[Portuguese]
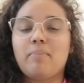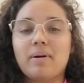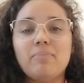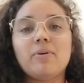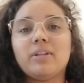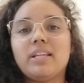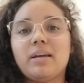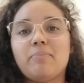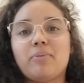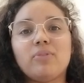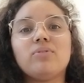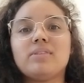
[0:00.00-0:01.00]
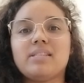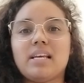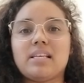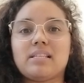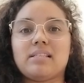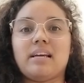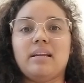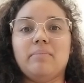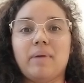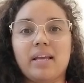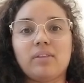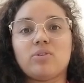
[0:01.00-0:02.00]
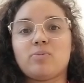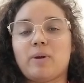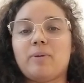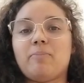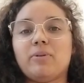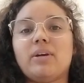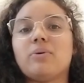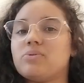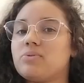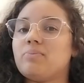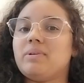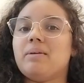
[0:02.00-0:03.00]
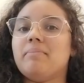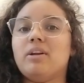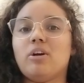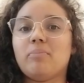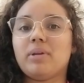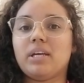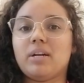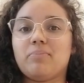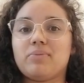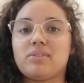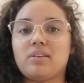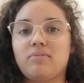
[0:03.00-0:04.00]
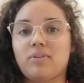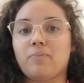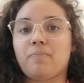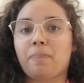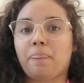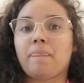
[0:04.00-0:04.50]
para poder produzir esses alimentos, para poder consumir da melhor maneira possível,